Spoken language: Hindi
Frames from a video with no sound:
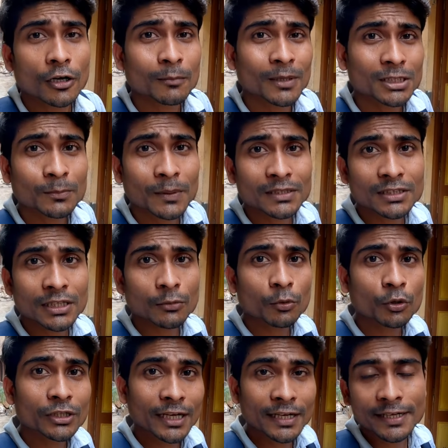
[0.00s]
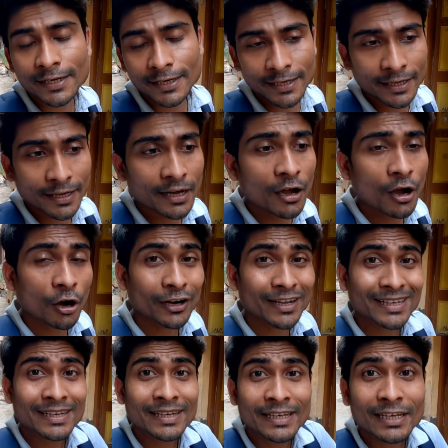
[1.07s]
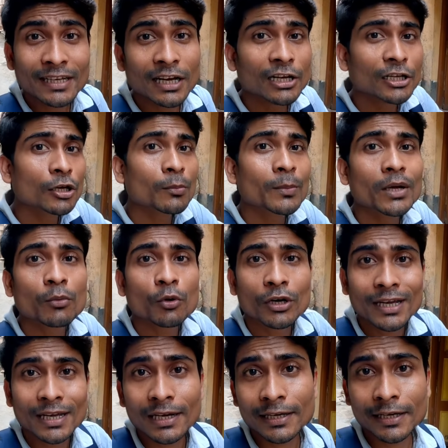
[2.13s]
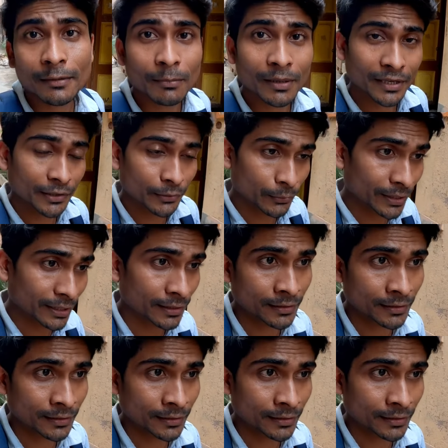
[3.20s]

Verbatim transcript: और बचपन से वो यहीं रहे हैं और इन्हीं गलियों में वो खेल के बड़े हुए